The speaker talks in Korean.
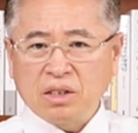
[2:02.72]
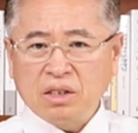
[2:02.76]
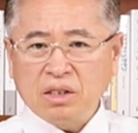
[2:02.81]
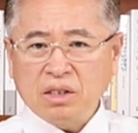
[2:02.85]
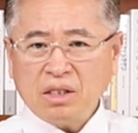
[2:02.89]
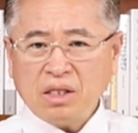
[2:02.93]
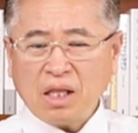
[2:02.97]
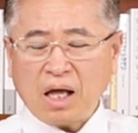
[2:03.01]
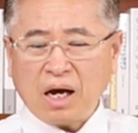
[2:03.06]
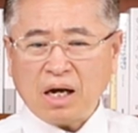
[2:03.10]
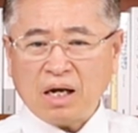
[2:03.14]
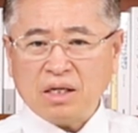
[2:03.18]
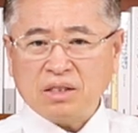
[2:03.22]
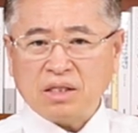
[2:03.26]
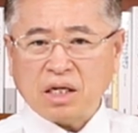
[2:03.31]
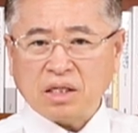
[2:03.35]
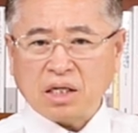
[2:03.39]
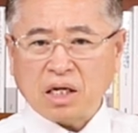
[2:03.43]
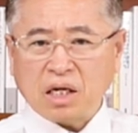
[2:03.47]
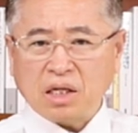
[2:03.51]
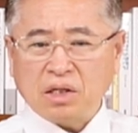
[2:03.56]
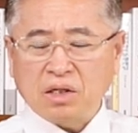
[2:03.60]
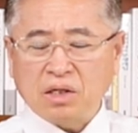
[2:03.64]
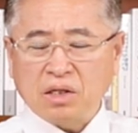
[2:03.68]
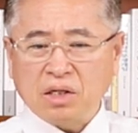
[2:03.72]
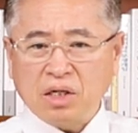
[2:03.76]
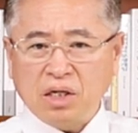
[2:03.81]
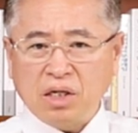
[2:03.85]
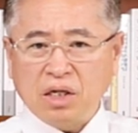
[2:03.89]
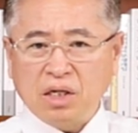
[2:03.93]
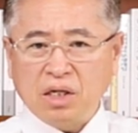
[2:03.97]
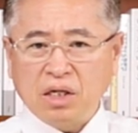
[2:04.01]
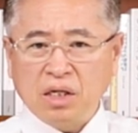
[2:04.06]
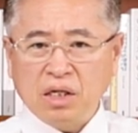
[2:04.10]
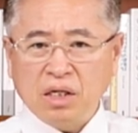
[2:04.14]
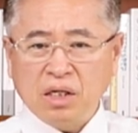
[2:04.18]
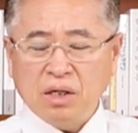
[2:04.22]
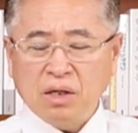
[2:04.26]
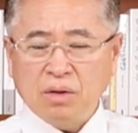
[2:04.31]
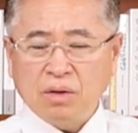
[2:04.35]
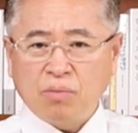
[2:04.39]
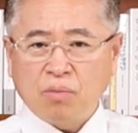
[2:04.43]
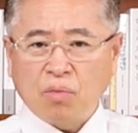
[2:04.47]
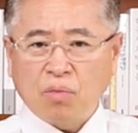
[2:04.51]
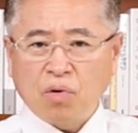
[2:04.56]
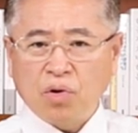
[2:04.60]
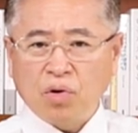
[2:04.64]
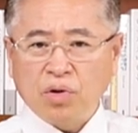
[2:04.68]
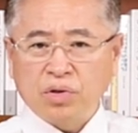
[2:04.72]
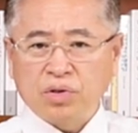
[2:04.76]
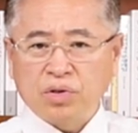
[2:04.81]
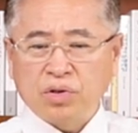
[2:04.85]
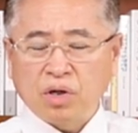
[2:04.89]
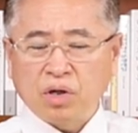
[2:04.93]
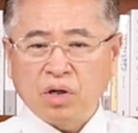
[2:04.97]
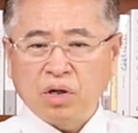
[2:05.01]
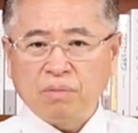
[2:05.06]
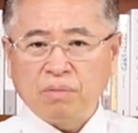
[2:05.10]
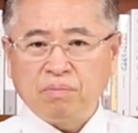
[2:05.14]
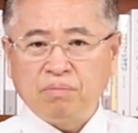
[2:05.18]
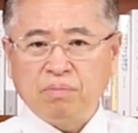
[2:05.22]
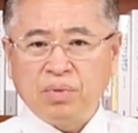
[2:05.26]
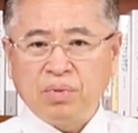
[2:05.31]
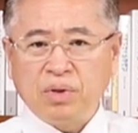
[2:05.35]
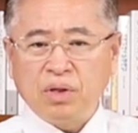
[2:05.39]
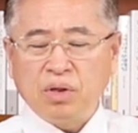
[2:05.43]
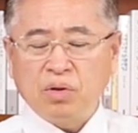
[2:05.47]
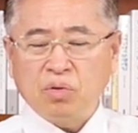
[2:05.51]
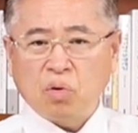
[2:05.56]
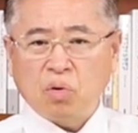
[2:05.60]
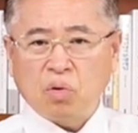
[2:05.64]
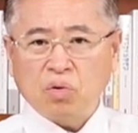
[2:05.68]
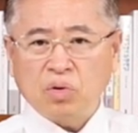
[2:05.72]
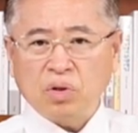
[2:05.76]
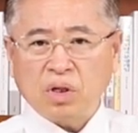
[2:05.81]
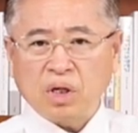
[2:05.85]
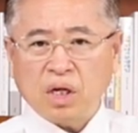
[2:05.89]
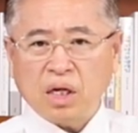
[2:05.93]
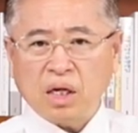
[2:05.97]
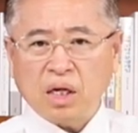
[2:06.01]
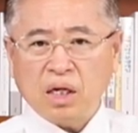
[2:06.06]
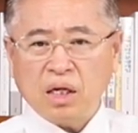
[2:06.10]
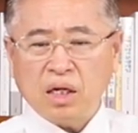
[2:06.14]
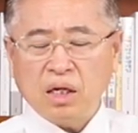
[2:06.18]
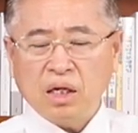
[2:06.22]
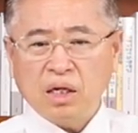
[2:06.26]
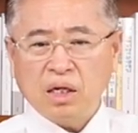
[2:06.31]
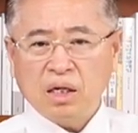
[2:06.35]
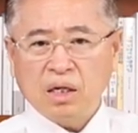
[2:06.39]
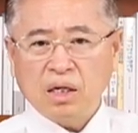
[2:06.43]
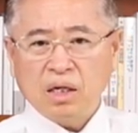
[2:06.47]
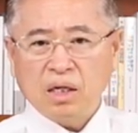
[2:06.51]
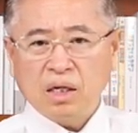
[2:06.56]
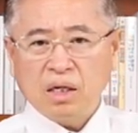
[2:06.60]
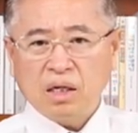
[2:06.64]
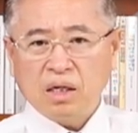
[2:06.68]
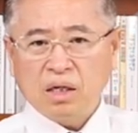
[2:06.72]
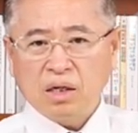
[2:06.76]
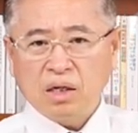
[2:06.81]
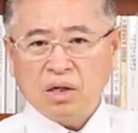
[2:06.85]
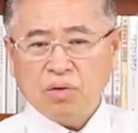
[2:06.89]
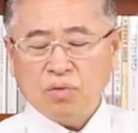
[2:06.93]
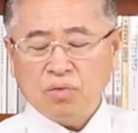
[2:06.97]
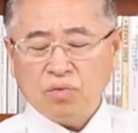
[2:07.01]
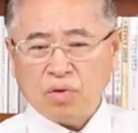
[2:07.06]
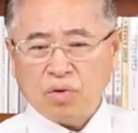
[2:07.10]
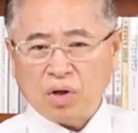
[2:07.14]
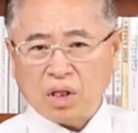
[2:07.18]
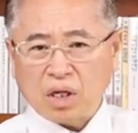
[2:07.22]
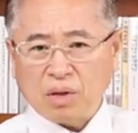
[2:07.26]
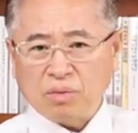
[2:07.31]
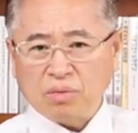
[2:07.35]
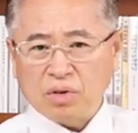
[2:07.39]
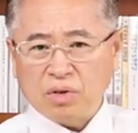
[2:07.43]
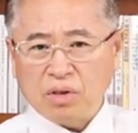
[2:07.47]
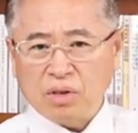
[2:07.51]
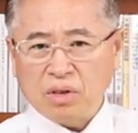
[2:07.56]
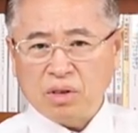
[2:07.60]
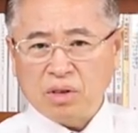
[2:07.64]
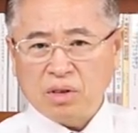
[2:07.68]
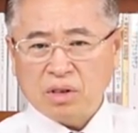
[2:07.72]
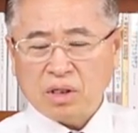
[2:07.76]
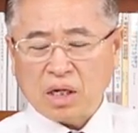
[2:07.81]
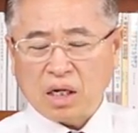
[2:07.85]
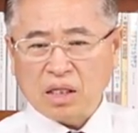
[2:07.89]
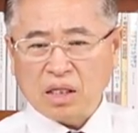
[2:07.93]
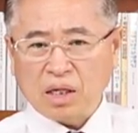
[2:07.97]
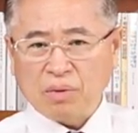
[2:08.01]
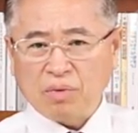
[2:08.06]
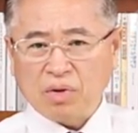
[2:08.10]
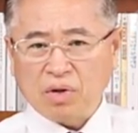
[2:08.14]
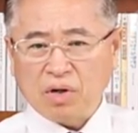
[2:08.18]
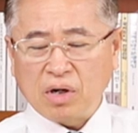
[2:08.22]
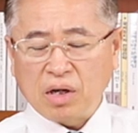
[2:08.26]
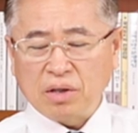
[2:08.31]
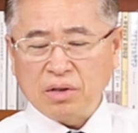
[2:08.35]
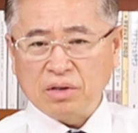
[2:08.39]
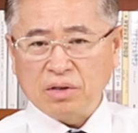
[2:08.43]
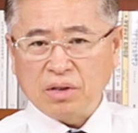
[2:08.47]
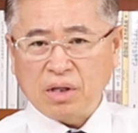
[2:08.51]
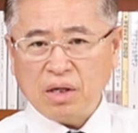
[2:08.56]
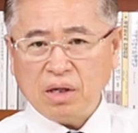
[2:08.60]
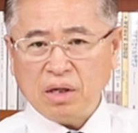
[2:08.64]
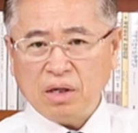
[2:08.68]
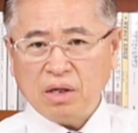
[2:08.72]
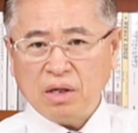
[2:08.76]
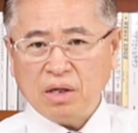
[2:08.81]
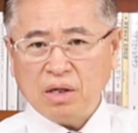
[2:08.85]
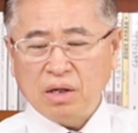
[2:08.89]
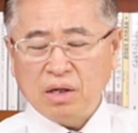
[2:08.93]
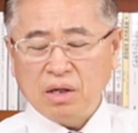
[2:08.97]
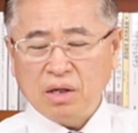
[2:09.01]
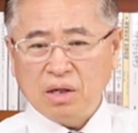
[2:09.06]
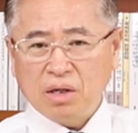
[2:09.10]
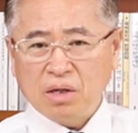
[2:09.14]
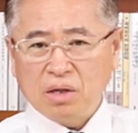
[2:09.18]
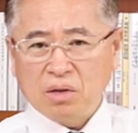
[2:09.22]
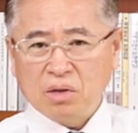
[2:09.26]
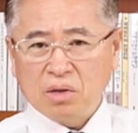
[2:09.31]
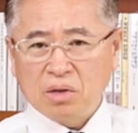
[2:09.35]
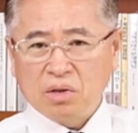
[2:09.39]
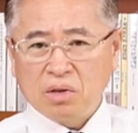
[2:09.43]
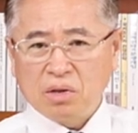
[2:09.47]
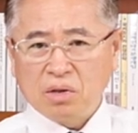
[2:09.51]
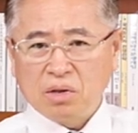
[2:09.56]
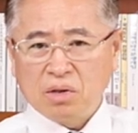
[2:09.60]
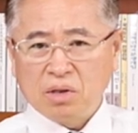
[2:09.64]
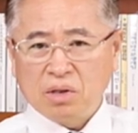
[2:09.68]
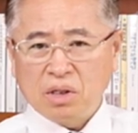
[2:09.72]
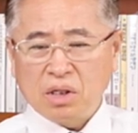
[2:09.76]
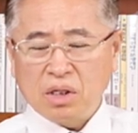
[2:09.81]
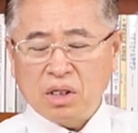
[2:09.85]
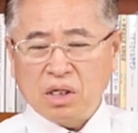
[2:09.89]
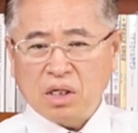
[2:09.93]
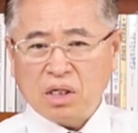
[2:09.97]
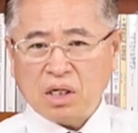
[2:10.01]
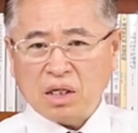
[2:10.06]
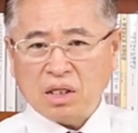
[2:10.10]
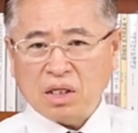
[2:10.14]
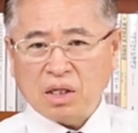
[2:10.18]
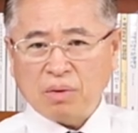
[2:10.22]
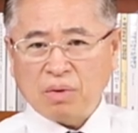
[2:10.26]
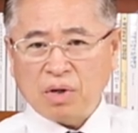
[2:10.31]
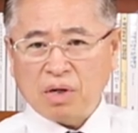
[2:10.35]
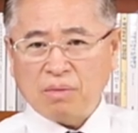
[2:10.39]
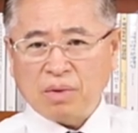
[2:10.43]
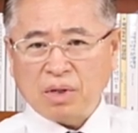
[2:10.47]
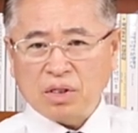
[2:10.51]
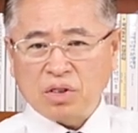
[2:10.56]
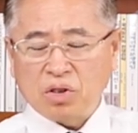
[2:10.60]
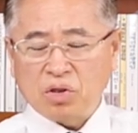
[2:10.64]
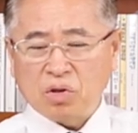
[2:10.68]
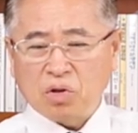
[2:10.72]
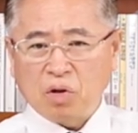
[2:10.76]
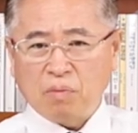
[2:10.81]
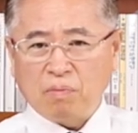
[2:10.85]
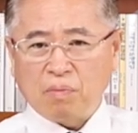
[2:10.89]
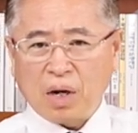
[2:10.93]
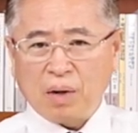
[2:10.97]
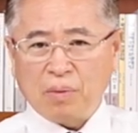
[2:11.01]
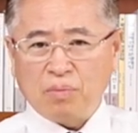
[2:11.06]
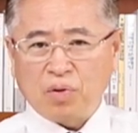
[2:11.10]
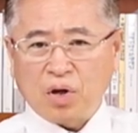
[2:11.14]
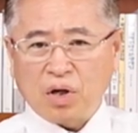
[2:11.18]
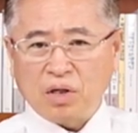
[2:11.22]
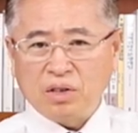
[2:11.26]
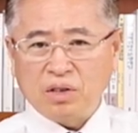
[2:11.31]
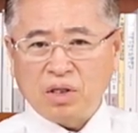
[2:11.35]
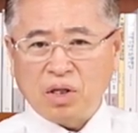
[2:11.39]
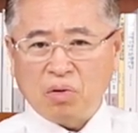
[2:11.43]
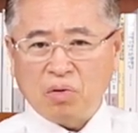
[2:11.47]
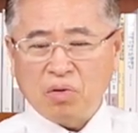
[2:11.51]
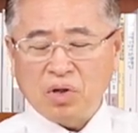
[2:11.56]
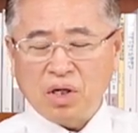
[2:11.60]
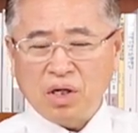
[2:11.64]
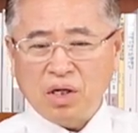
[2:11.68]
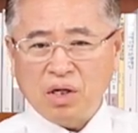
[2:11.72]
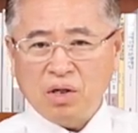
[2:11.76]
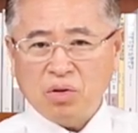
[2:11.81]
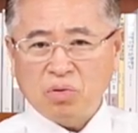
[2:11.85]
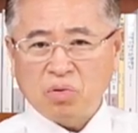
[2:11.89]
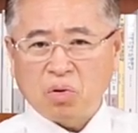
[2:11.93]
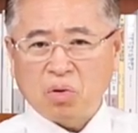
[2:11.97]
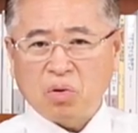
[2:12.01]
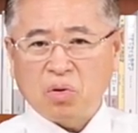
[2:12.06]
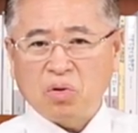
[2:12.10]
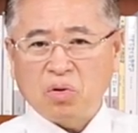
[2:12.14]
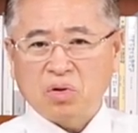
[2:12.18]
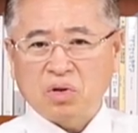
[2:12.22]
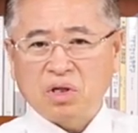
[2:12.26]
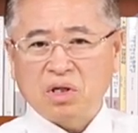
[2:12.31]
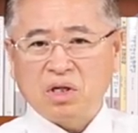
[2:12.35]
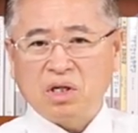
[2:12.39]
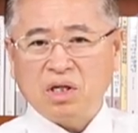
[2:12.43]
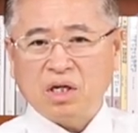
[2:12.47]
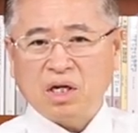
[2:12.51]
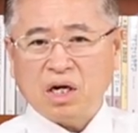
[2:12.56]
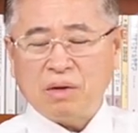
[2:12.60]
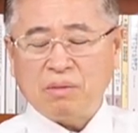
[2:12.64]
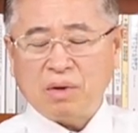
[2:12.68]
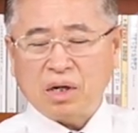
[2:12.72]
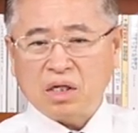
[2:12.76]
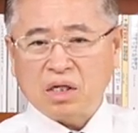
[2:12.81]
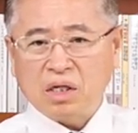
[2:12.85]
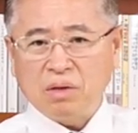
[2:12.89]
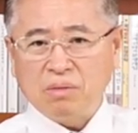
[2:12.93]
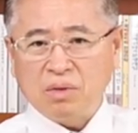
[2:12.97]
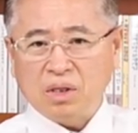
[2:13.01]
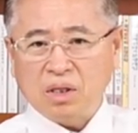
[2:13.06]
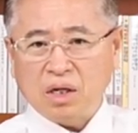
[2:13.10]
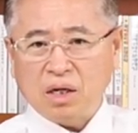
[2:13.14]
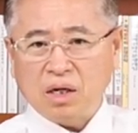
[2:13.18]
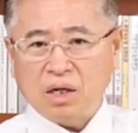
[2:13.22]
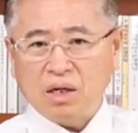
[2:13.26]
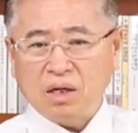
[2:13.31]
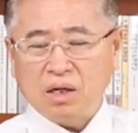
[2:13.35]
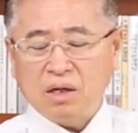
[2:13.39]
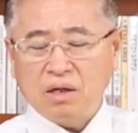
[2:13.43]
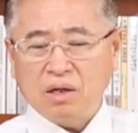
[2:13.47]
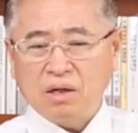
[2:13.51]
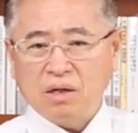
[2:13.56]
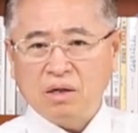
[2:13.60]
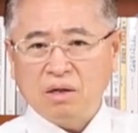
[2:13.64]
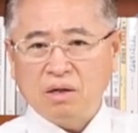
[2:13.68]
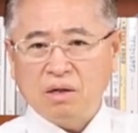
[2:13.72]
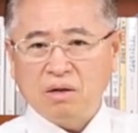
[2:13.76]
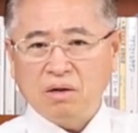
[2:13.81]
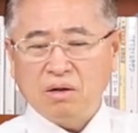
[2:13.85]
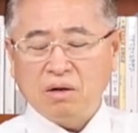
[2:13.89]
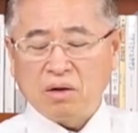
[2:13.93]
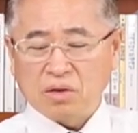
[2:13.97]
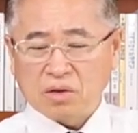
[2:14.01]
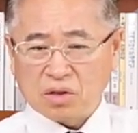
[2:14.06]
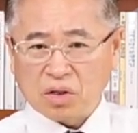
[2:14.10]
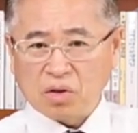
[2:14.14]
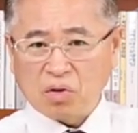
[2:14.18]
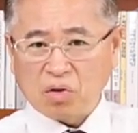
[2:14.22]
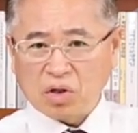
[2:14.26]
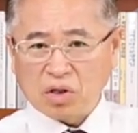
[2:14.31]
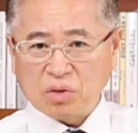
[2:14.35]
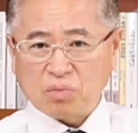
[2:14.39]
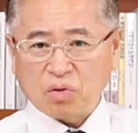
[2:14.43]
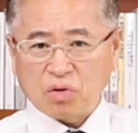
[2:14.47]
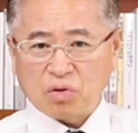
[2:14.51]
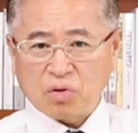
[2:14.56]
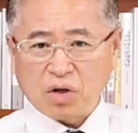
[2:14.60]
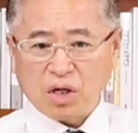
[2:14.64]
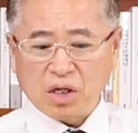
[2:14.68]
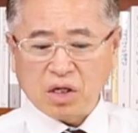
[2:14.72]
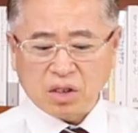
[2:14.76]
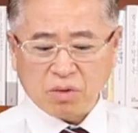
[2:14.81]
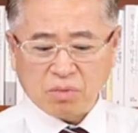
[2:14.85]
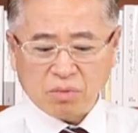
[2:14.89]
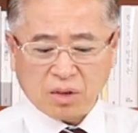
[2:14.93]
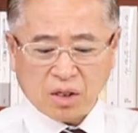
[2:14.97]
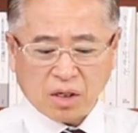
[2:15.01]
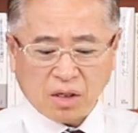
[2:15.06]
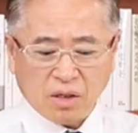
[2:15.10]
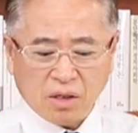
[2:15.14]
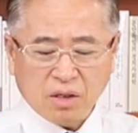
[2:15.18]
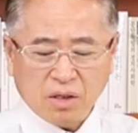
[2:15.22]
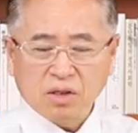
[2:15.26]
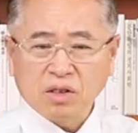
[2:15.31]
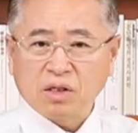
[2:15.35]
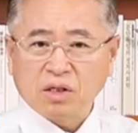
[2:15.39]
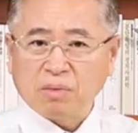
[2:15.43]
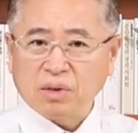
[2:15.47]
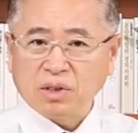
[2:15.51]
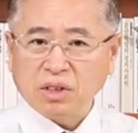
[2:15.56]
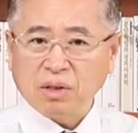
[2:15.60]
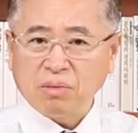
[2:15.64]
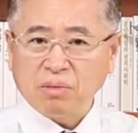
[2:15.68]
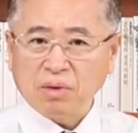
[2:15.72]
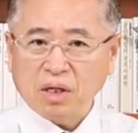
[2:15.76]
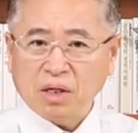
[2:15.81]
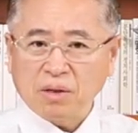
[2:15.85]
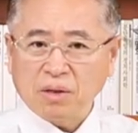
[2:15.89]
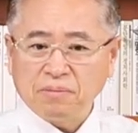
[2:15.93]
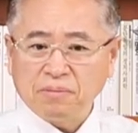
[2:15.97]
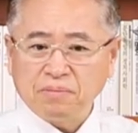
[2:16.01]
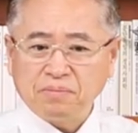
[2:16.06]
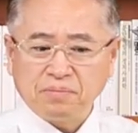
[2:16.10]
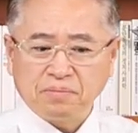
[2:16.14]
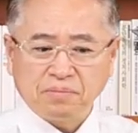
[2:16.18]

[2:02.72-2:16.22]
그 당사자끼리 모여서 비공개 회담을 간담회를 했는데 이 간담회를 마치고 발표하는 내용이 또 기가 막힙니다. 어떤 내용인지 보도록 하겠습니다. 첫 번째입니다.